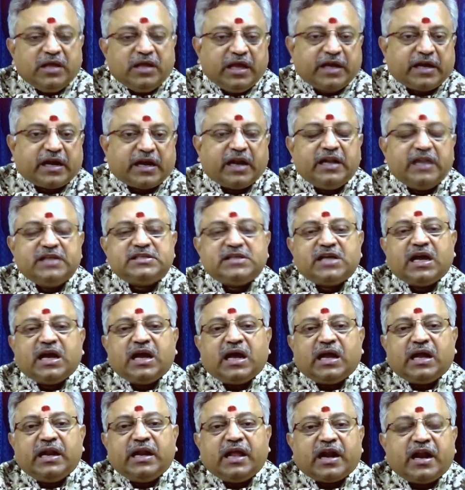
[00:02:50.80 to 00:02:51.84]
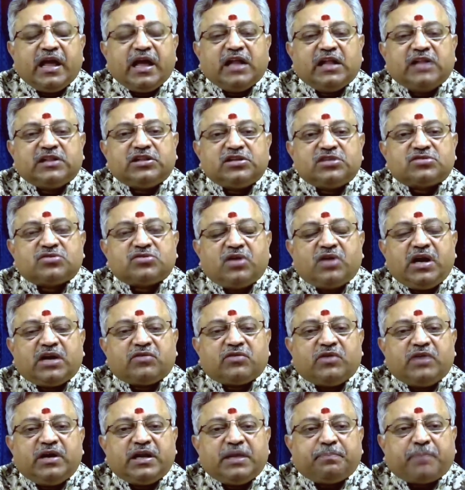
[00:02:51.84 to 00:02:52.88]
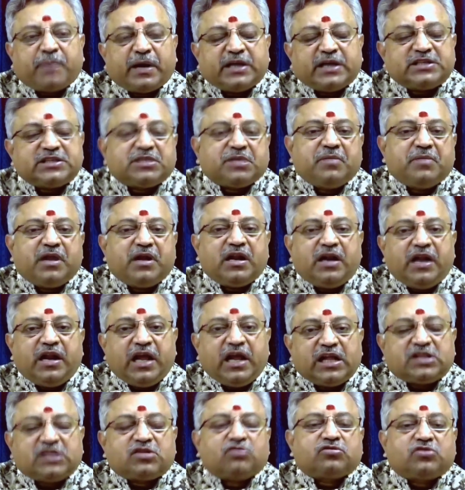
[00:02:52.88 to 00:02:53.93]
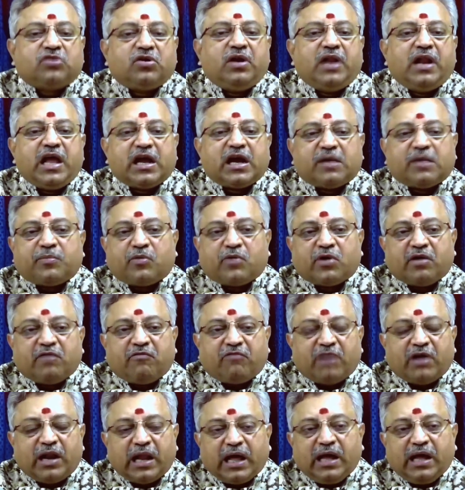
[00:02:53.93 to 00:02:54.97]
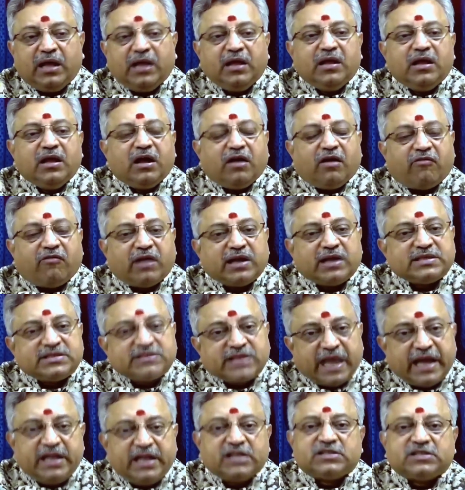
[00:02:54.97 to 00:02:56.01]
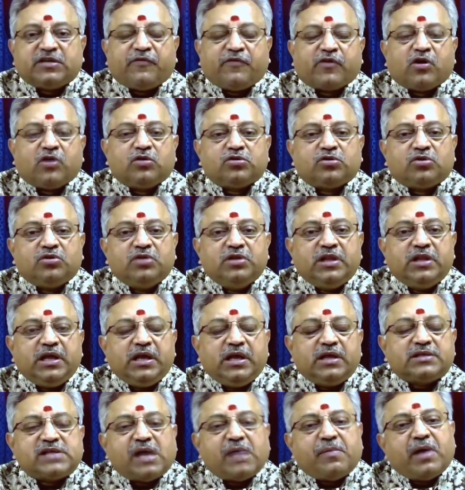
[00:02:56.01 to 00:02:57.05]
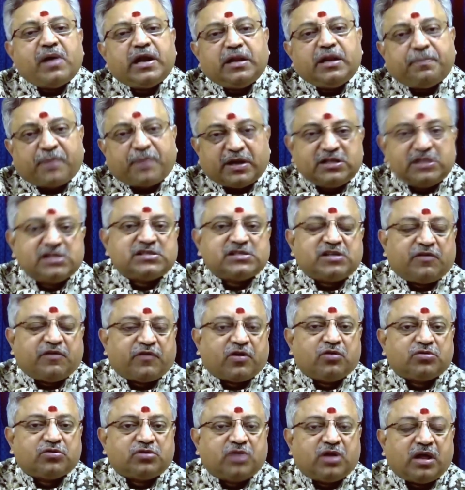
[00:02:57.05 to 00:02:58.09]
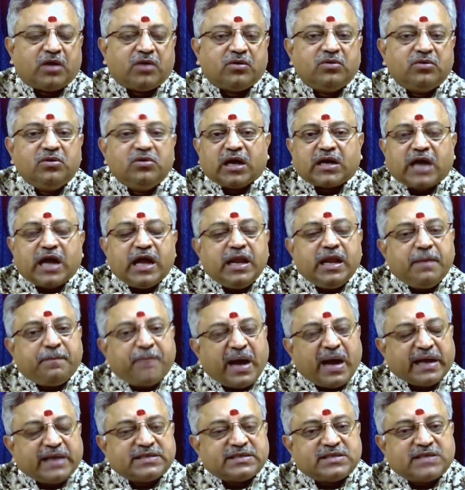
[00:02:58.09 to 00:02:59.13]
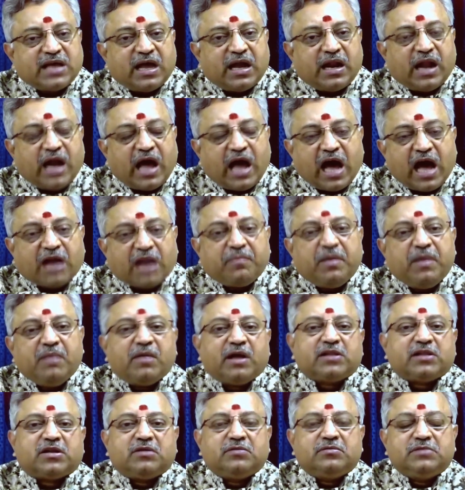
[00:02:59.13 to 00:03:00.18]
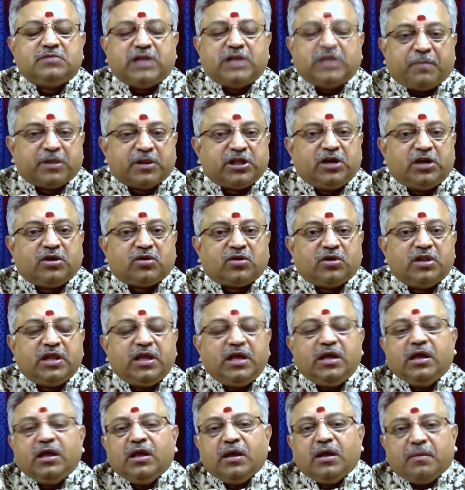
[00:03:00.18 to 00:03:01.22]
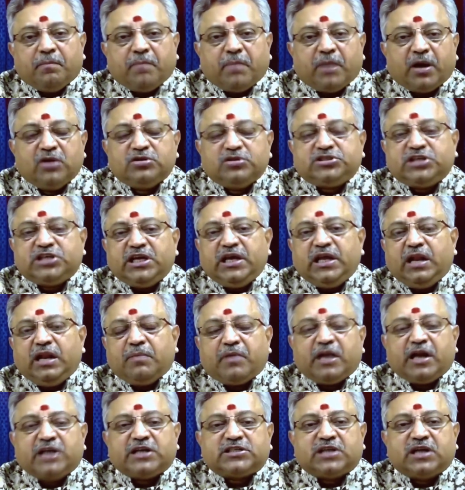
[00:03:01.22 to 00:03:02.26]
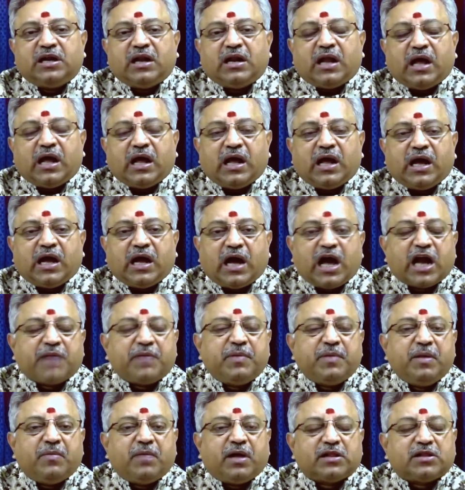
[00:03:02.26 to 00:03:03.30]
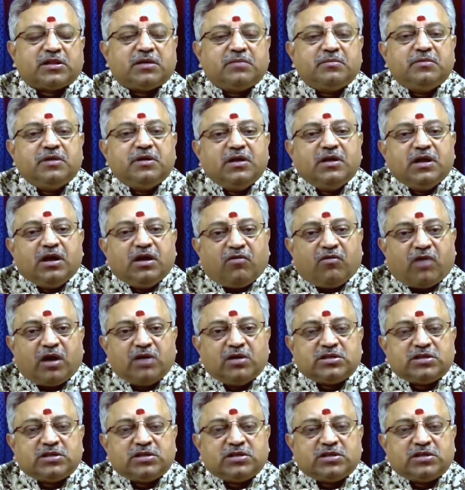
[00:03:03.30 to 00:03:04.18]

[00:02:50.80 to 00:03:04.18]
ఇక్కడ నిజంగా నిర్ణయాలు తీసుకునేటువంటి పటిష్టమైన నేతృత్వం లేకపోవడం వల్ల వాళ్ళ సైన్యం సఫర్ అవుతోంది సామాన్య ప్రజలు సఫర్ అవుతున్నారు కానీ పాకిస్తాన్ ఆర్మీ మాత్రం దెబ్బతింటోంది బలుచి లిబరేషన్ ఆర్మీ మాత్రం వాళ్ళు